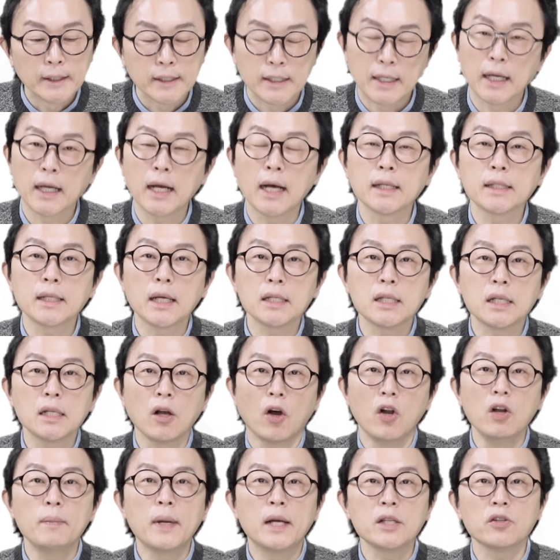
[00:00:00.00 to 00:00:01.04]
제가 사실
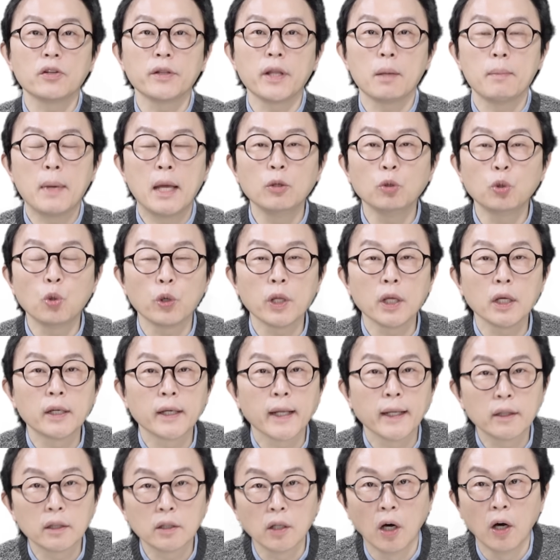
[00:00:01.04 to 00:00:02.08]
얼마 전에
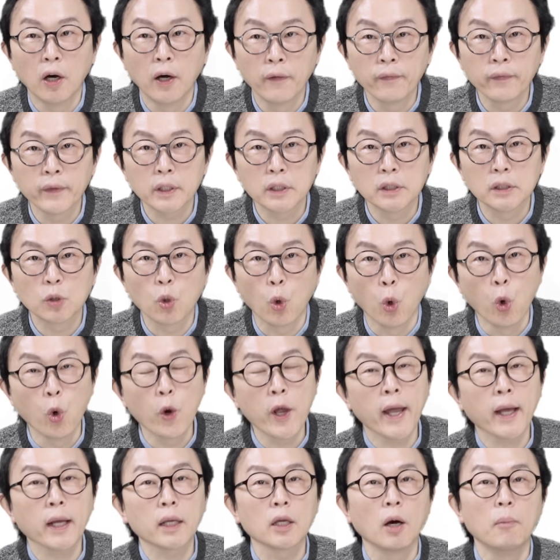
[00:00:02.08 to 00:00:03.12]
멘토링을 했던 그
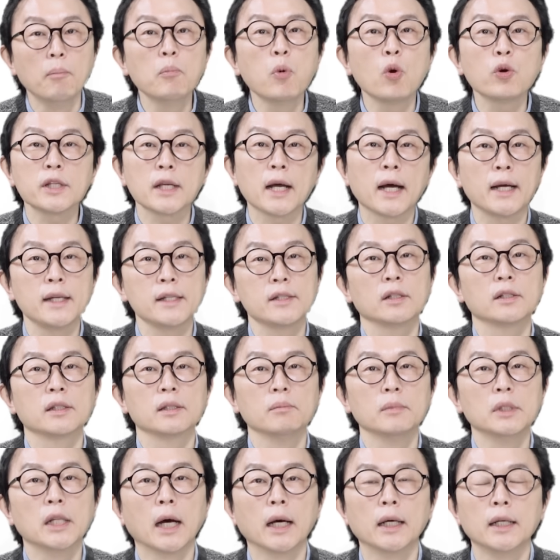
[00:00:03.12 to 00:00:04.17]
고액 연봉자가
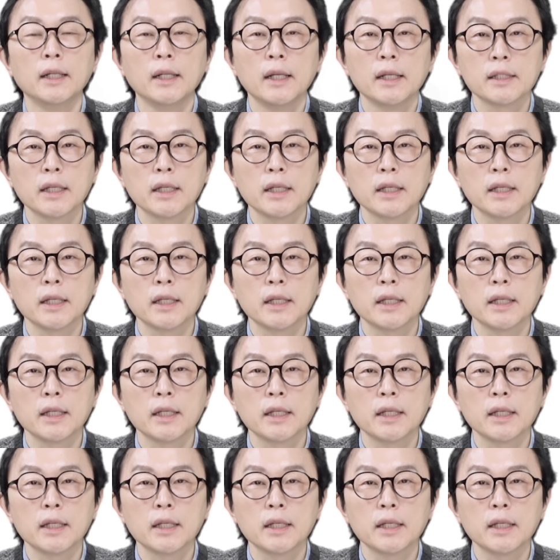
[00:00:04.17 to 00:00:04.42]
있었습니다.